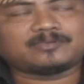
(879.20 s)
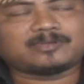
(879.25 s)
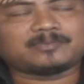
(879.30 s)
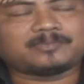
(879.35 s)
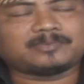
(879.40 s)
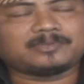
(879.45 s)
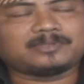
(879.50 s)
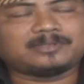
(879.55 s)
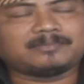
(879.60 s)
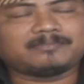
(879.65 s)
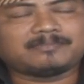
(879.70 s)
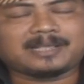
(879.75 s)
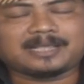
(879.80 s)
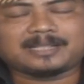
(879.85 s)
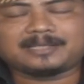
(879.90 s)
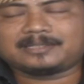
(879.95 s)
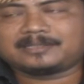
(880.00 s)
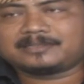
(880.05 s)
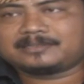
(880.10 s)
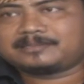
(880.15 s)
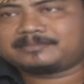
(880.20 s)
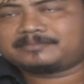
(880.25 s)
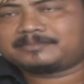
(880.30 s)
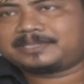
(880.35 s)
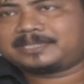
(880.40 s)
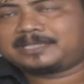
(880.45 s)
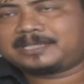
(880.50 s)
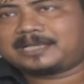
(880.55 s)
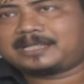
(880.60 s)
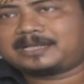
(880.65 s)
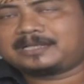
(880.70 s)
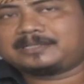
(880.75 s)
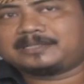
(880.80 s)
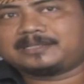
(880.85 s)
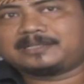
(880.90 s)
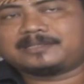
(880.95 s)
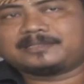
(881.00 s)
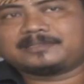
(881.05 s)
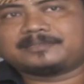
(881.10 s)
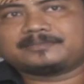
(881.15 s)
24 25 Niko
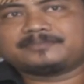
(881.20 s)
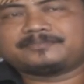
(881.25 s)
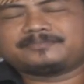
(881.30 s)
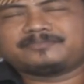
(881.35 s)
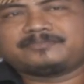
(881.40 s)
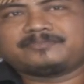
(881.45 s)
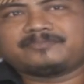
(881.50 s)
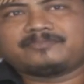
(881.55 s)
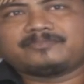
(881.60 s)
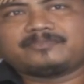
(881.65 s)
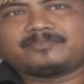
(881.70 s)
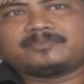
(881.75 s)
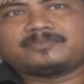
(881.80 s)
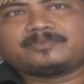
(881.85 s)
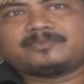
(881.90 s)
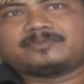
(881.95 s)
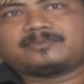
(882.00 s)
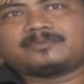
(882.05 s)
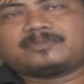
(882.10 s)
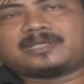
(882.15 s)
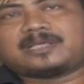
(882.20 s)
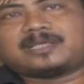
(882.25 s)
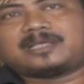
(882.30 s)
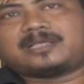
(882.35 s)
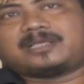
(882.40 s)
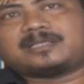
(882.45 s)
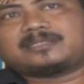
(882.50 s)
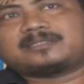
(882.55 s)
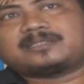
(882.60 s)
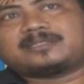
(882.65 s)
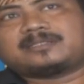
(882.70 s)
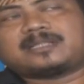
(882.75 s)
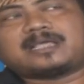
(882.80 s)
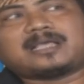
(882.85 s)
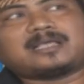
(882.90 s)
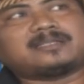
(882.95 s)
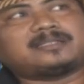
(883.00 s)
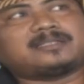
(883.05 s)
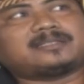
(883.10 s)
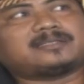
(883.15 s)
meninggalnya nah,
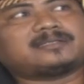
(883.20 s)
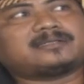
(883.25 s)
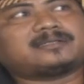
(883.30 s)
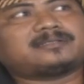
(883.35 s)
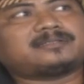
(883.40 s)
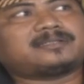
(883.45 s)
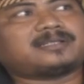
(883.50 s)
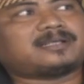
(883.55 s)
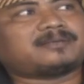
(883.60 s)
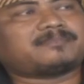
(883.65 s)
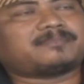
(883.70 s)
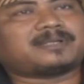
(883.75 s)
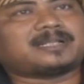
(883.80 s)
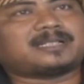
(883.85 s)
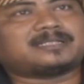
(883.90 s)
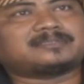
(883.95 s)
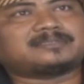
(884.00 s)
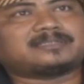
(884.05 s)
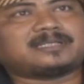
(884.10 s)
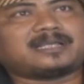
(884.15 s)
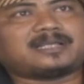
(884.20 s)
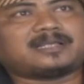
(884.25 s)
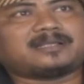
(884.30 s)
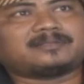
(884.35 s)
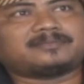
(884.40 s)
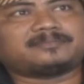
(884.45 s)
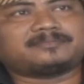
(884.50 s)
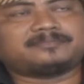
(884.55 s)
setelah Niko yang merasa